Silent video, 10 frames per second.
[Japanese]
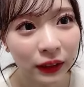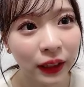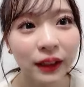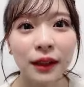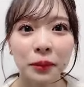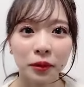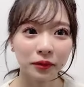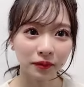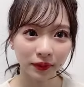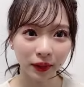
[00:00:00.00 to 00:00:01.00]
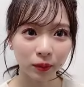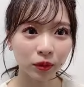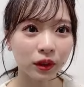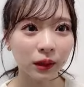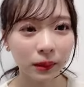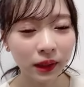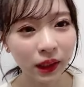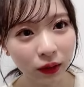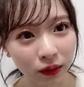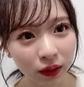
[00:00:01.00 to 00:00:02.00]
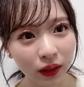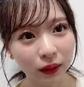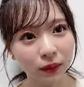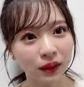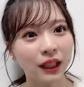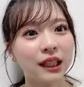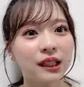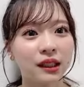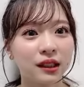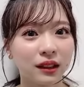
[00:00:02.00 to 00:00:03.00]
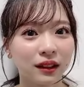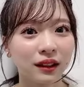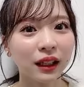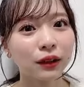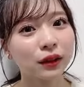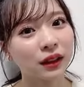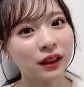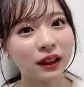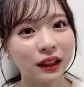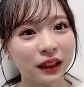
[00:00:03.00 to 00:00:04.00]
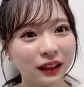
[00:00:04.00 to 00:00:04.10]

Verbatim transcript: ないかも何も浮かばないので多分ないですないのかな